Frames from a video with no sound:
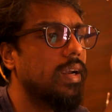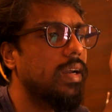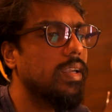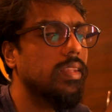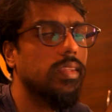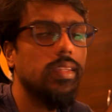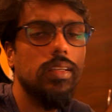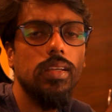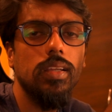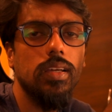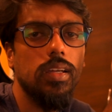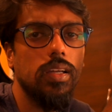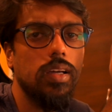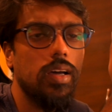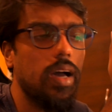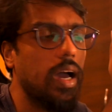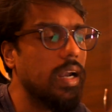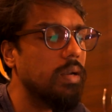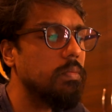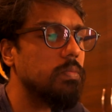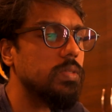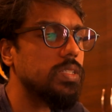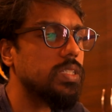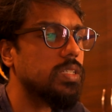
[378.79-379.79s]
ஒரு இடத்துல
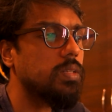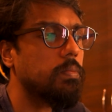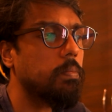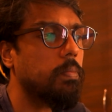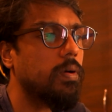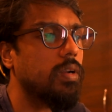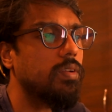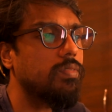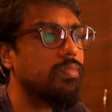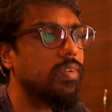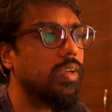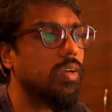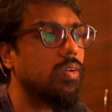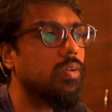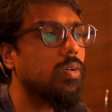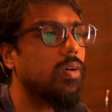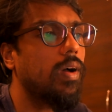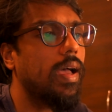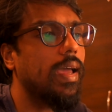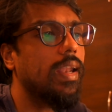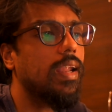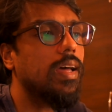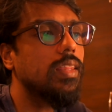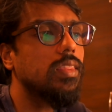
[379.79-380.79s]
அட்மிஷன் பண்ணுவீங்க
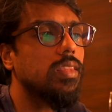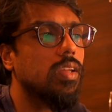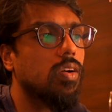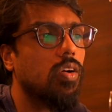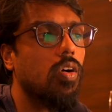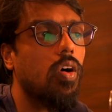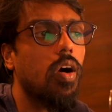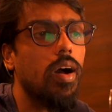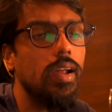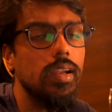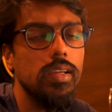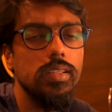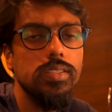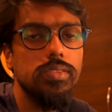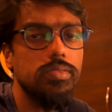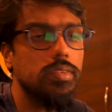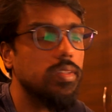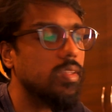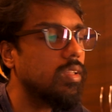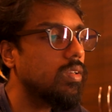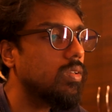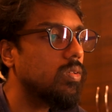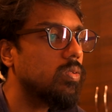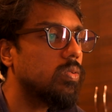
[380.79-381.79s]
அண்ட் அந்த காலேஜ்
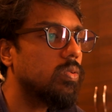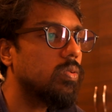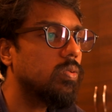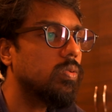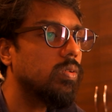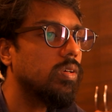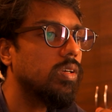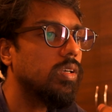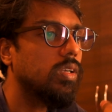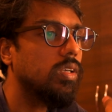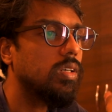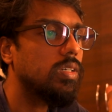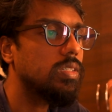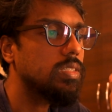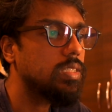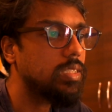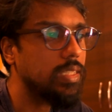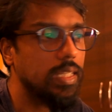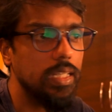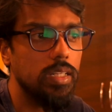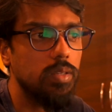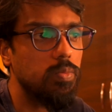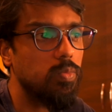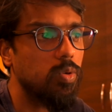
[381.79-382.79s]
வந்துட்டு உங்களுக்கு
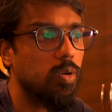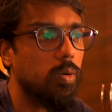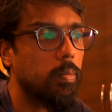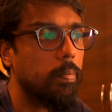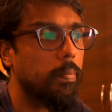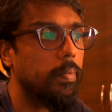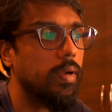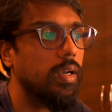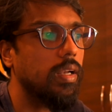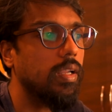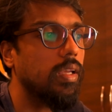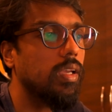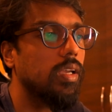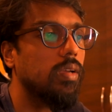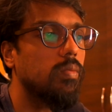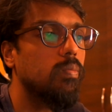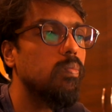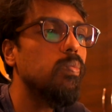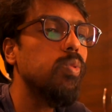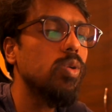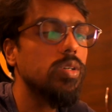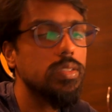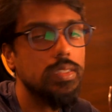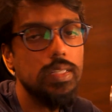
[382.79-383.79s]
சீட் புக் பண்ணி
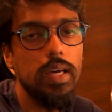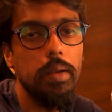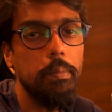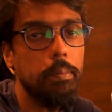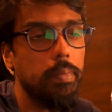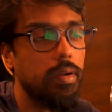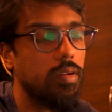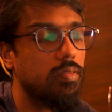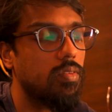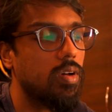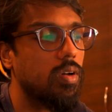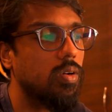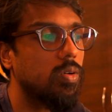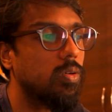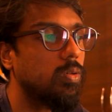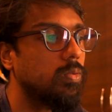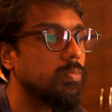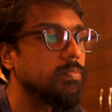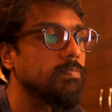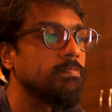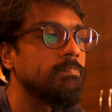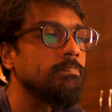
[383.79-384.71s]
புக்ஸ் அனுப்பிடுவாங்க